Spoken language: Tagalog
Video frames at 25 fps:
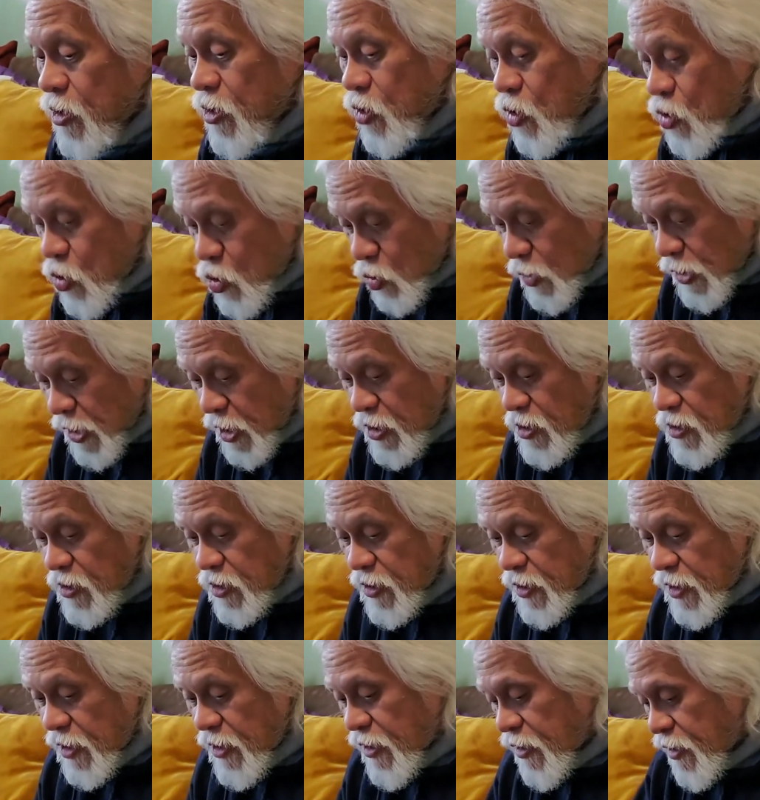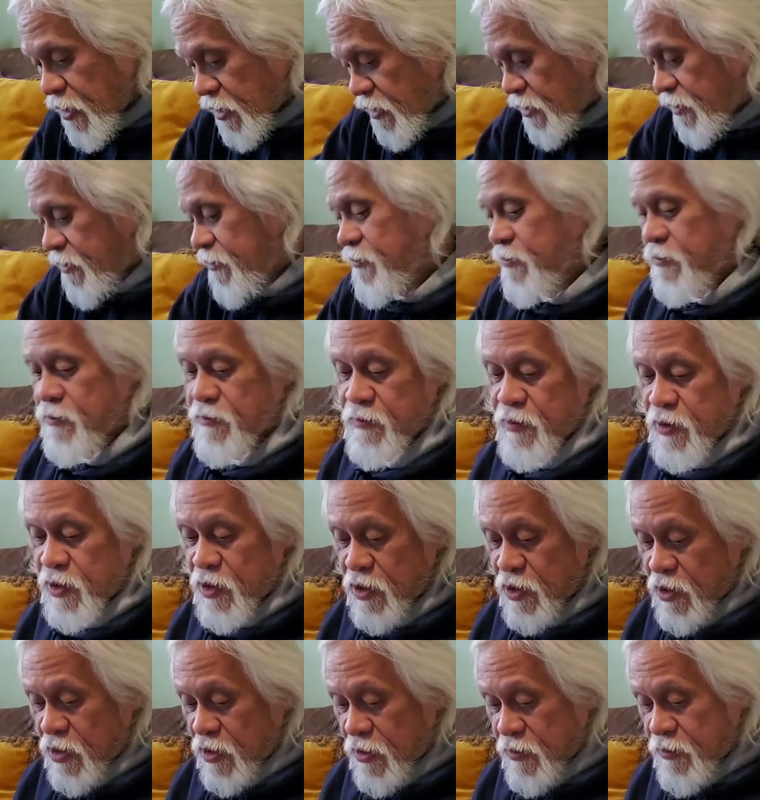Okay. Uh,
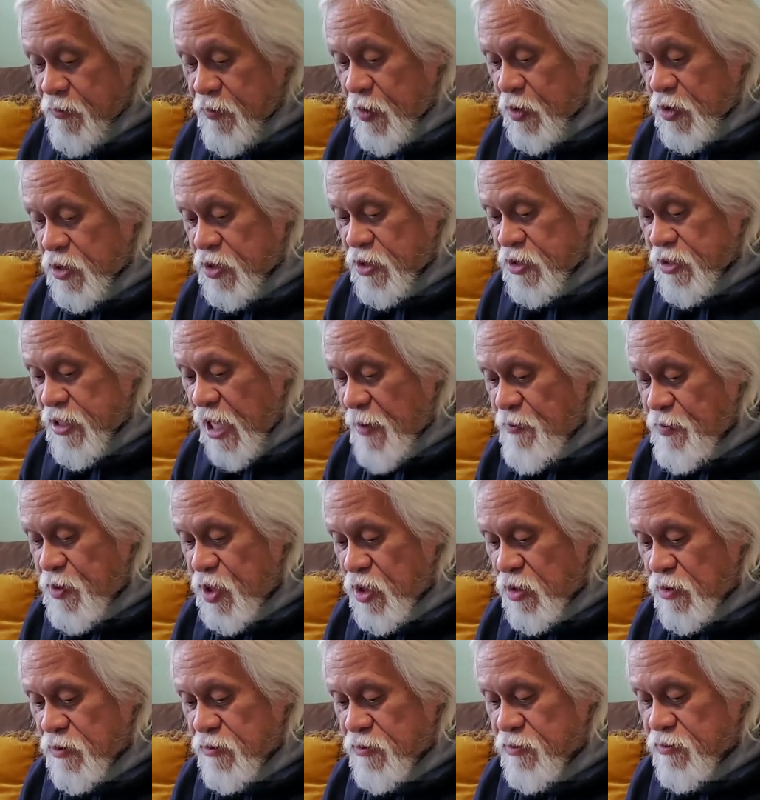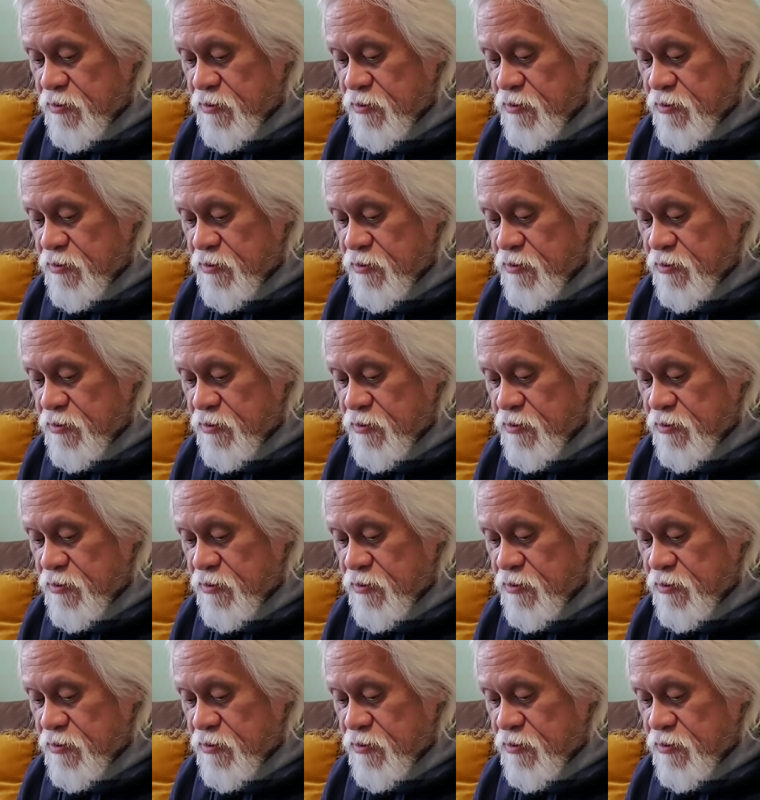first topic